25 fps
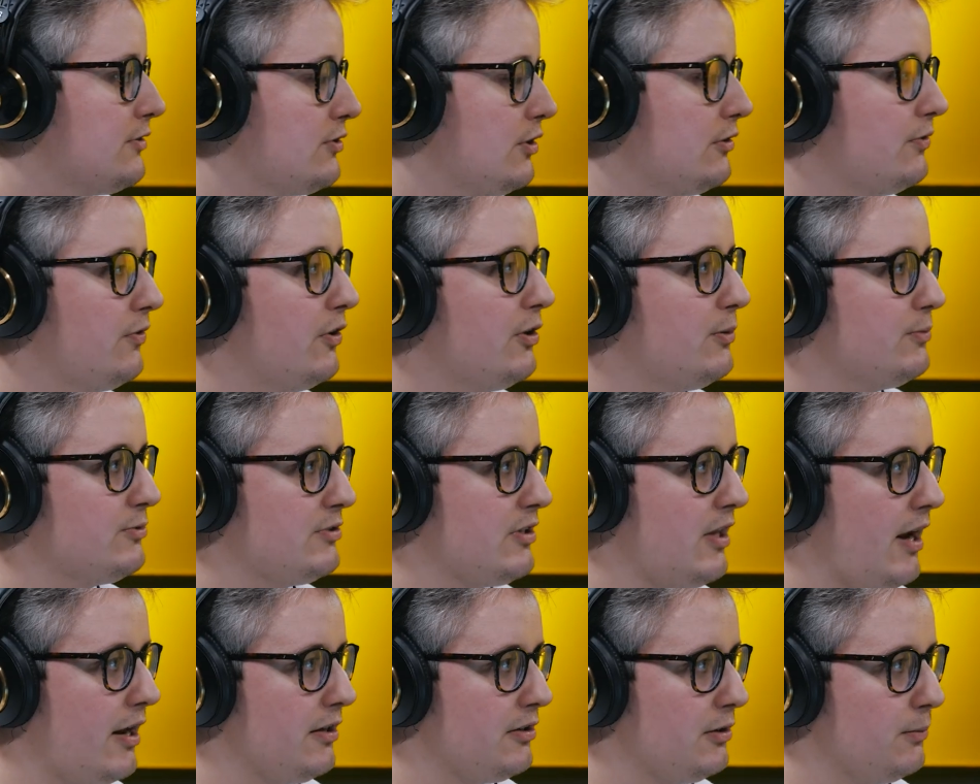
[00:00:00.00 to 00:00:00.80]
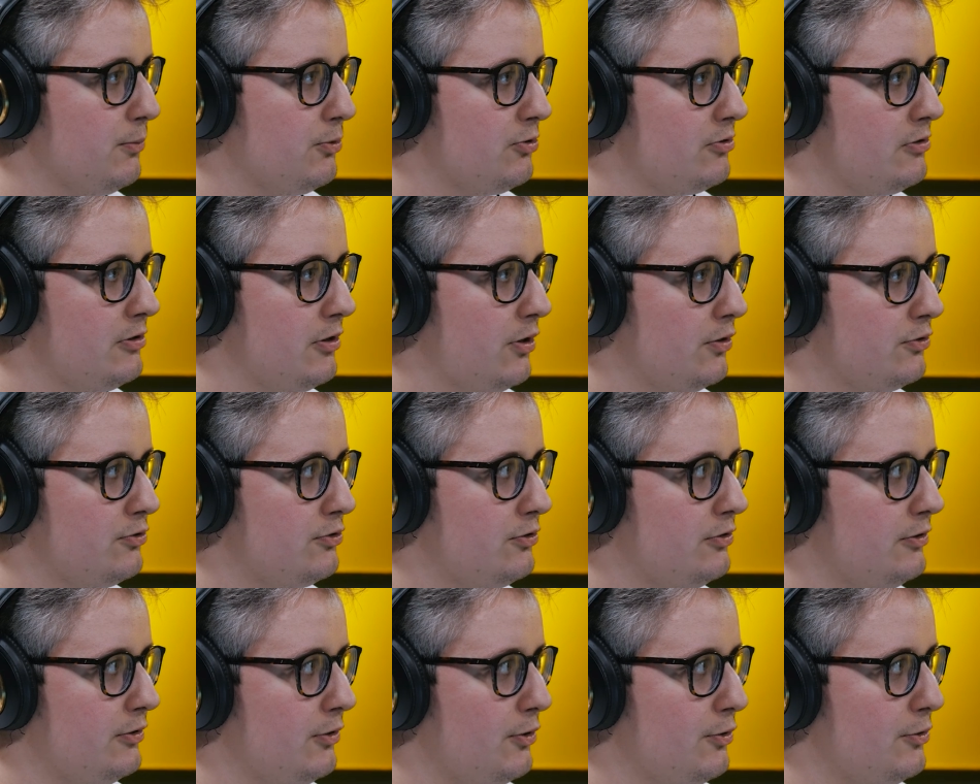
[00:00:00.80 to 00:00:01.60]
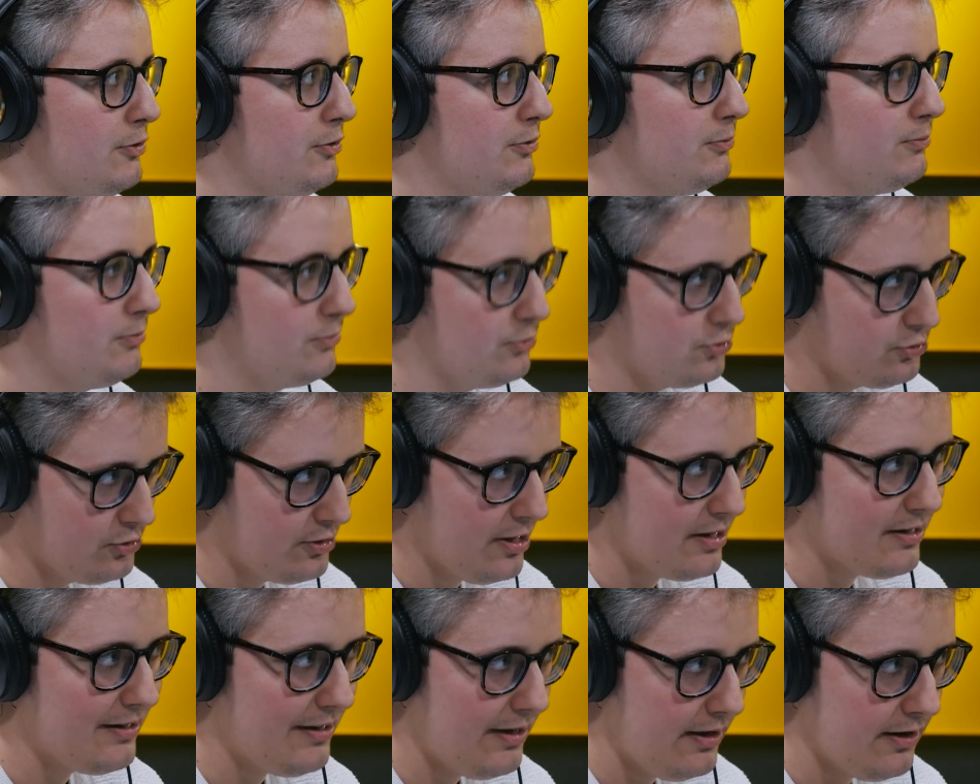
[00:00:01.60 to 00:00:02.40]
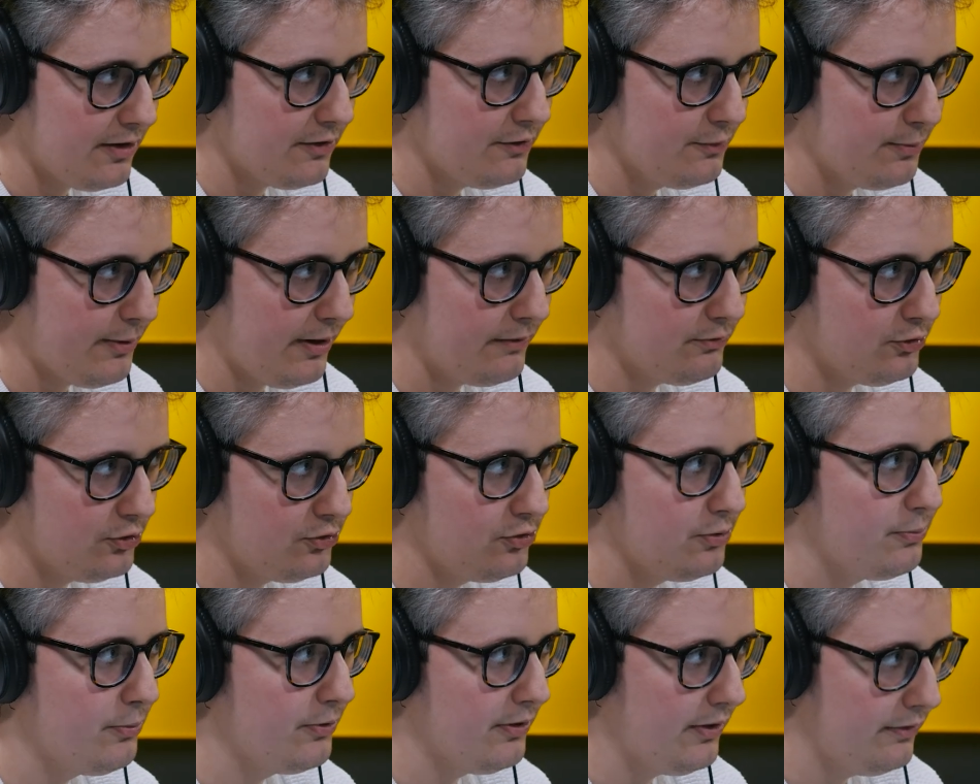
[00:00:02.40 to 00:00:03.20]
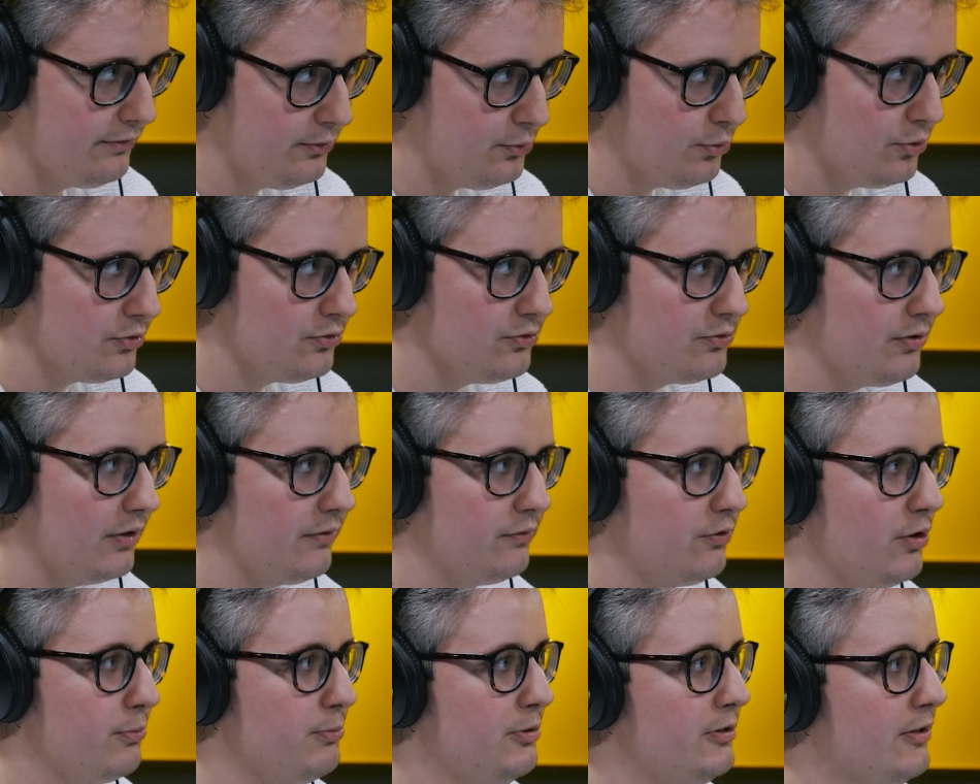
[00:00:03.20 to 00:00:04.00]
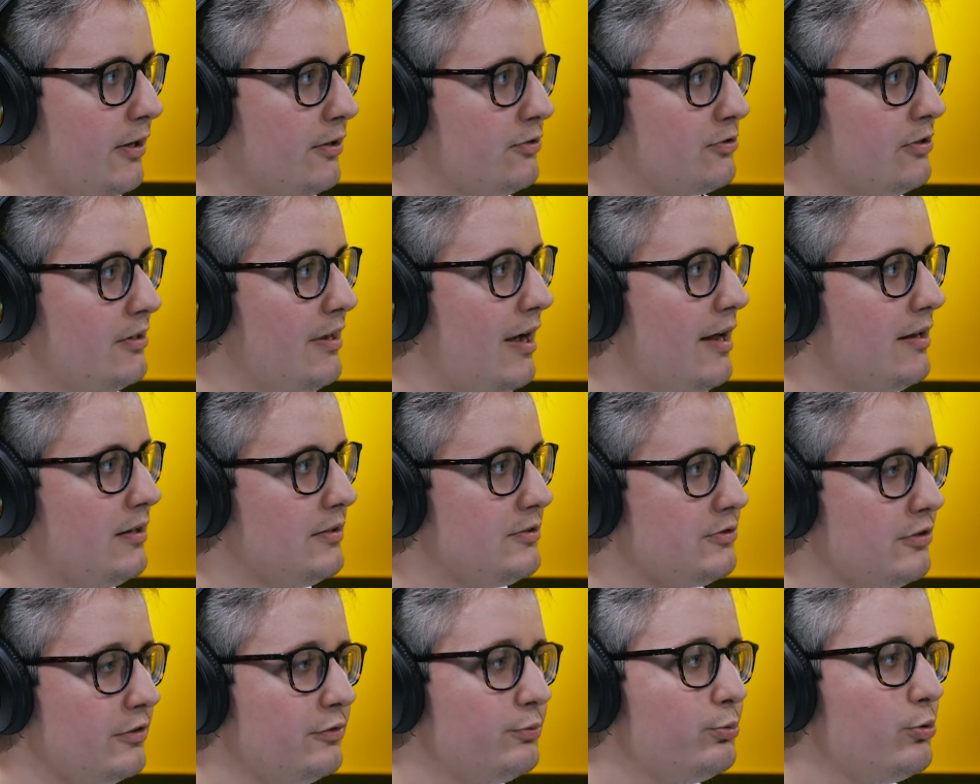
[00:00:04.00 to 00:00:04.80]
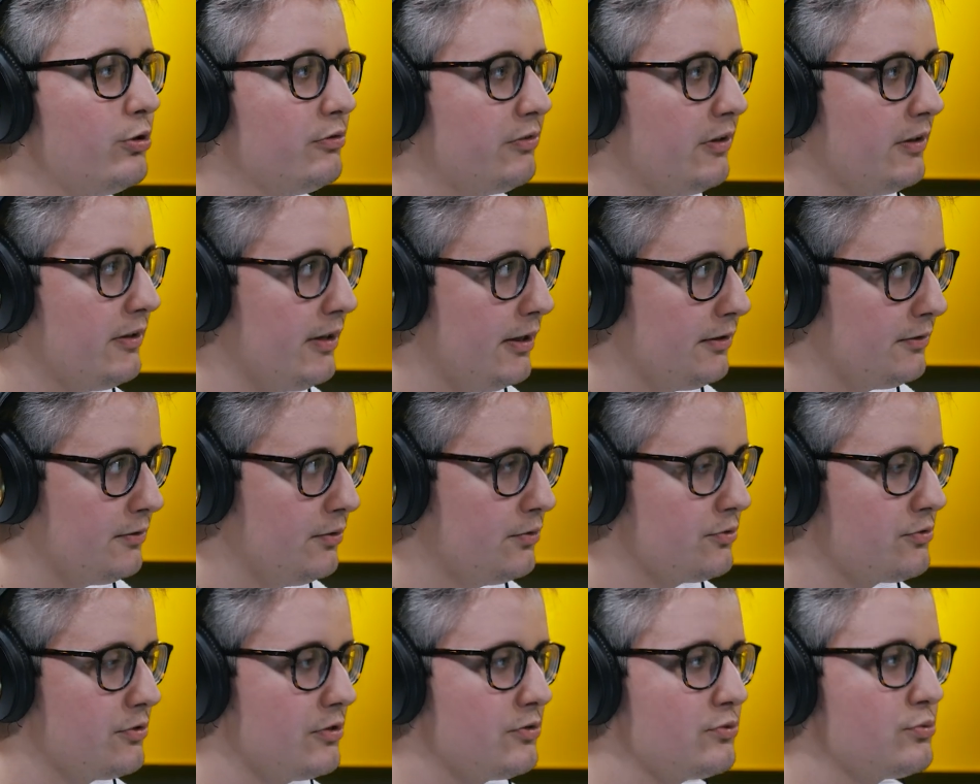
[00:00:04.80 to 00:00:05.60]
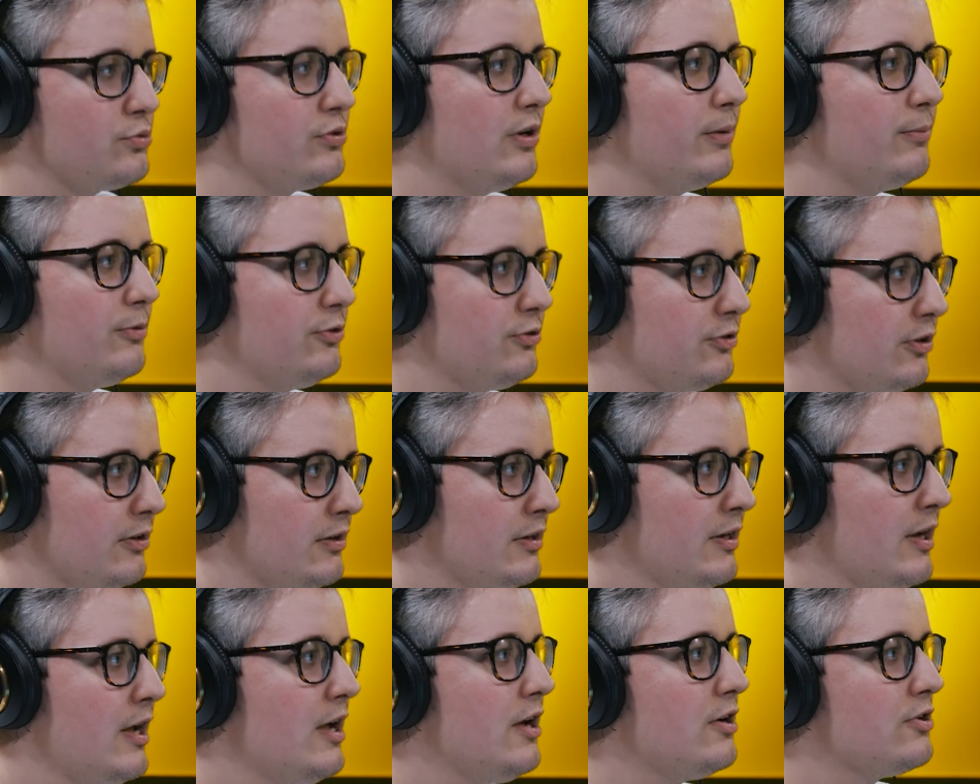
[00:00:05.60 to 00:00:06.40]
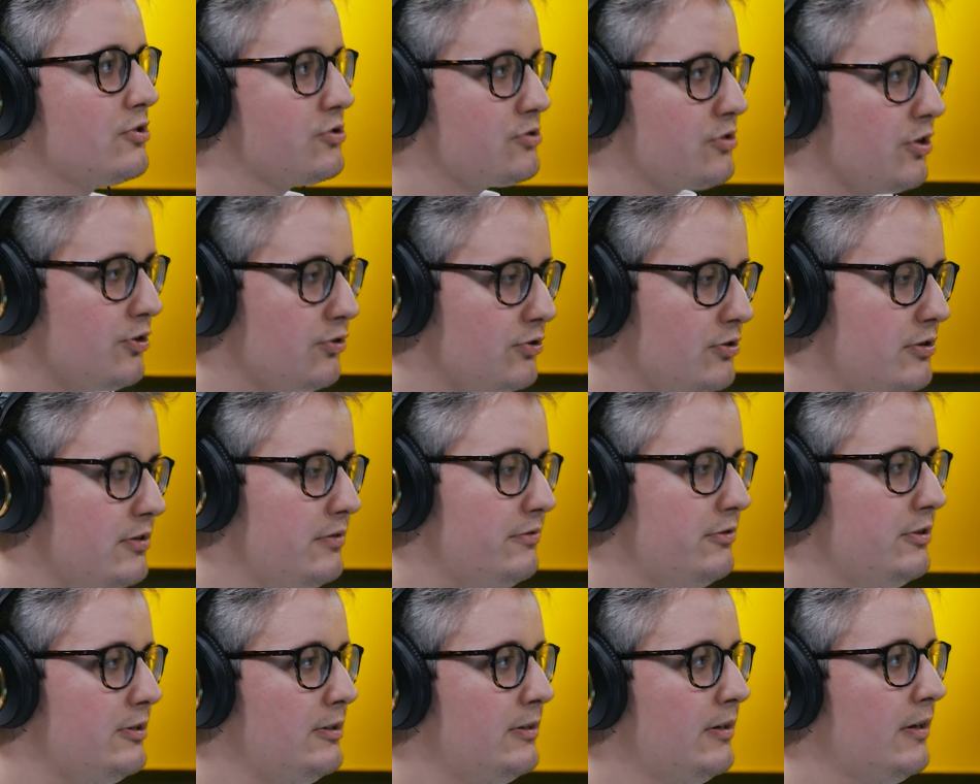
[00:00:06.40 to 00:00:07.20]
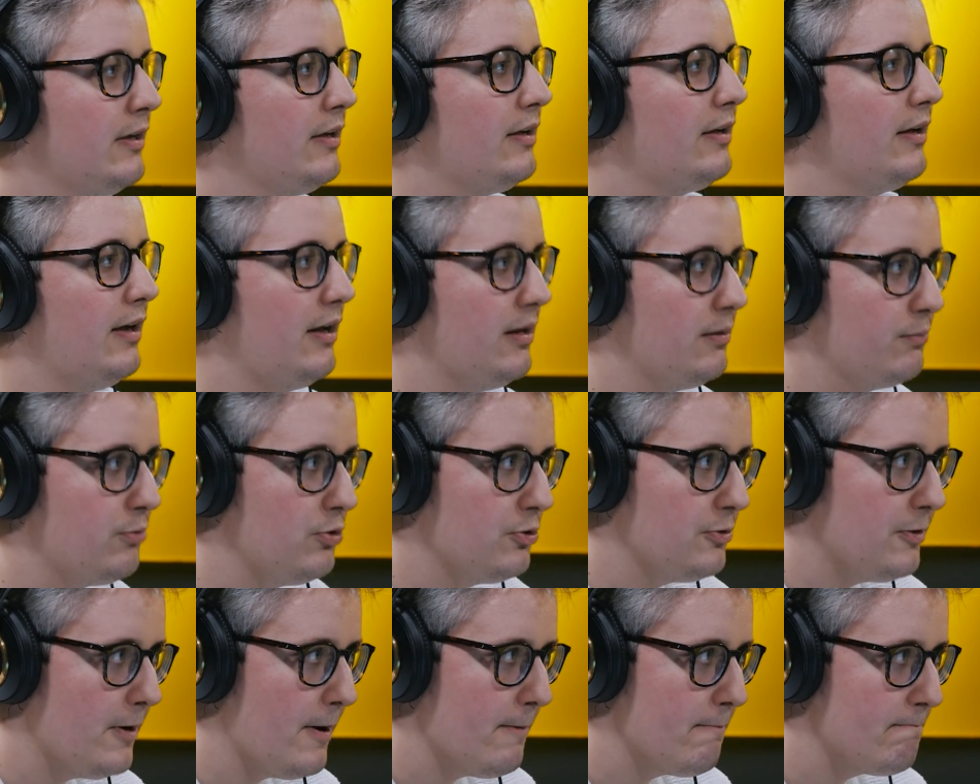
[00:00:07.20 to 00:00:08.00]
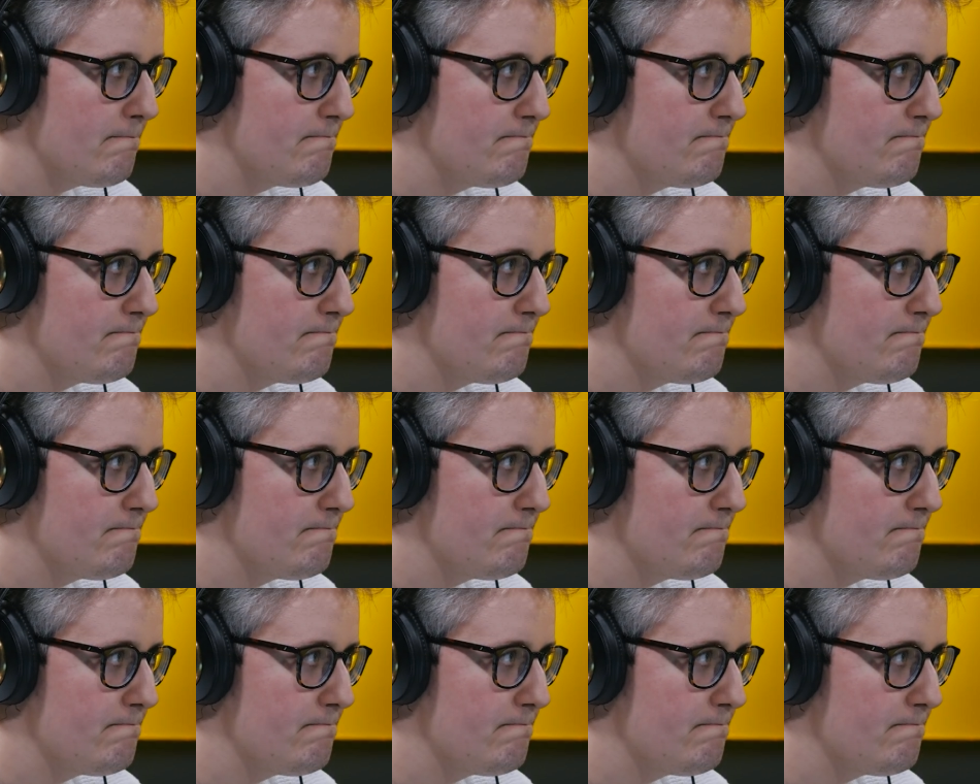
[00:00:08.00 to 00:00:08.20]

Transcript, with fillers: co Twoim zdaniem, jeśli chodzi o 4R, wprawdzie się pojawiło dzisiaj w webinarze, winarze, ale co wpływa na to, że czujemy się szczęśliwi albo nie?